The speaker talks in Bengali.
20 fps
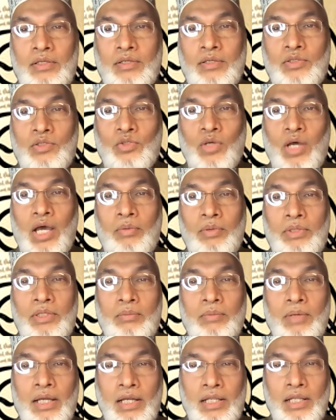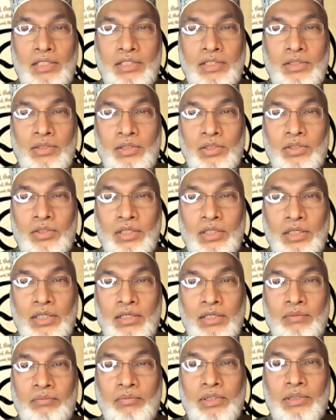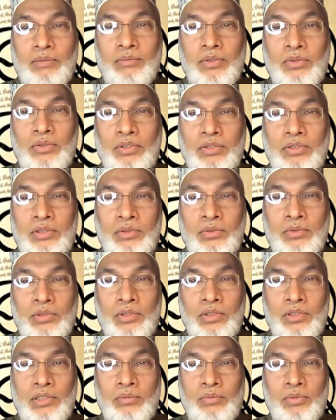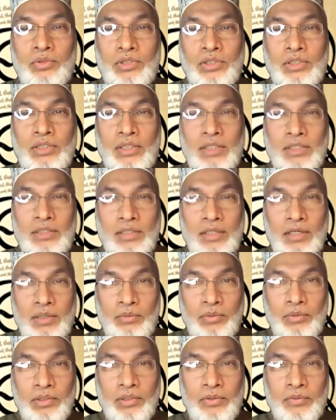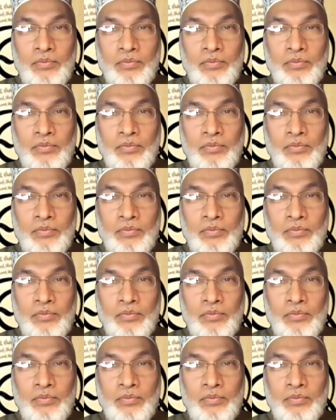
তো আমাদের বাংলাদেশে হলে তো একে ইমামতি তো দূরের কথা মসজিদ থেকে তাড়াবে